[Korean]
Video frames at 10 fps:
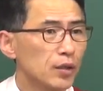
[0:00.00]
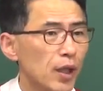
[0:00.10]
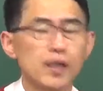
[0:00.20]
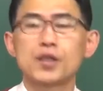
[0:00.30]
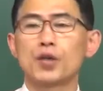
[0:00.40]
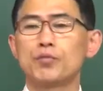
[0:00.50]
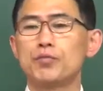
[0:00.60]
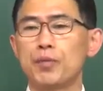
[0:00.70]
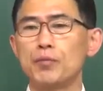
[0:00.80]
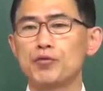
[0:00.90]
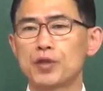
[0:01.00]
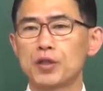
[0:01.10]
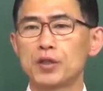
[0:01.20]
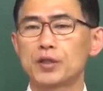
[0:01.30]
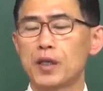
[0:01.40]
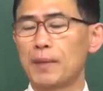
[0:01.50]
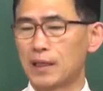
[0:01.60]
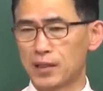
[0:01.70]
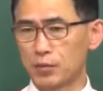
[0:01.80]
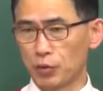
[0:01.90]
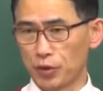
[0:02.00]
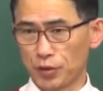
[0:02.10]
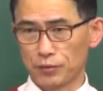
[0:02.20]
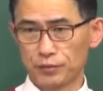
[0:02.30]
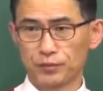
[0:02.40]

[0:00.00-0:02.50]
대체로 문법 문제를 잘 맞히지 못해요.